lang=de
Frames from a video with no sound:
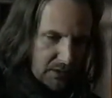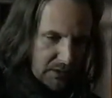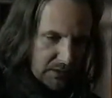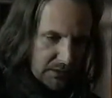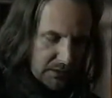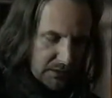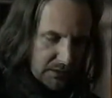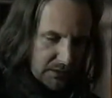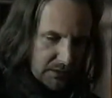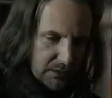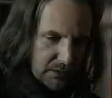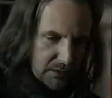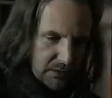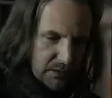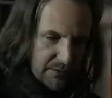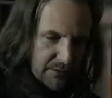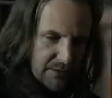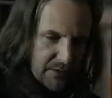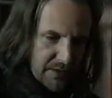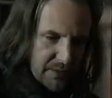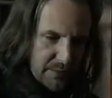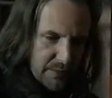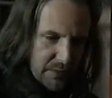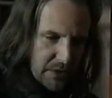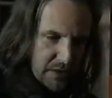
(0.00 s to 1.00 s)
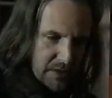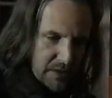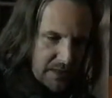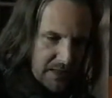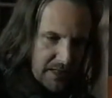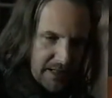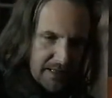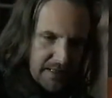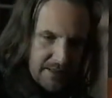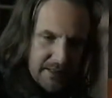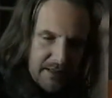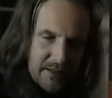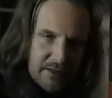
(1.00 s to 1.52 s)
Ja, und da wird es bald
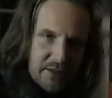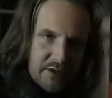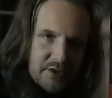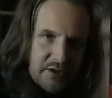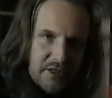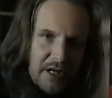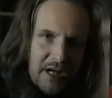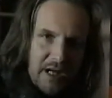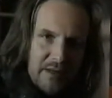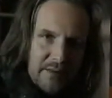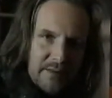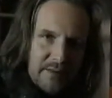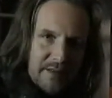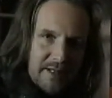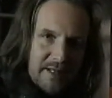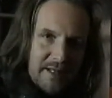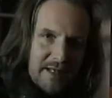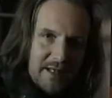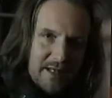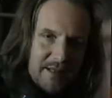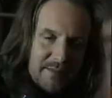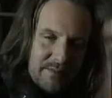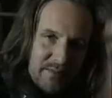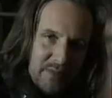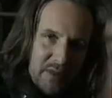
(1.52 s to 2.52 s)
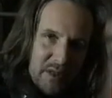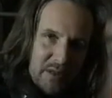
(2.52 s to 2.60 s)
eine Scheibe geben,